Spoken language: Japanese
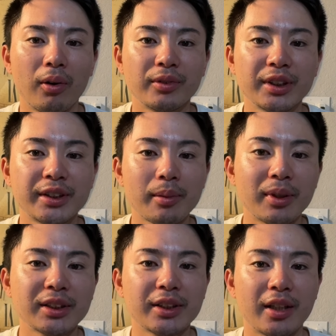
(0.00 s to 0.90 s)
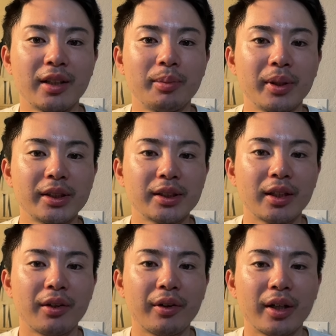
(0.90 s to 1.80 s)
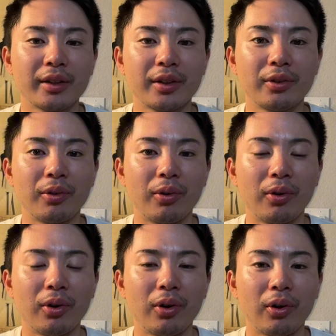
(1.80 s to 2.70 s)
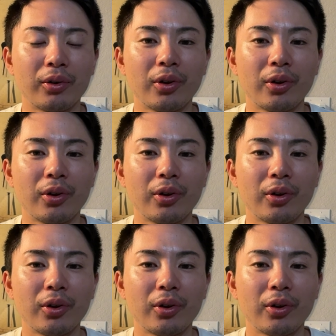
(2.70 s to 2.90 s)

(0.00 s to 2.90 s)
実際マジでいいピッチャーなのかっていうのを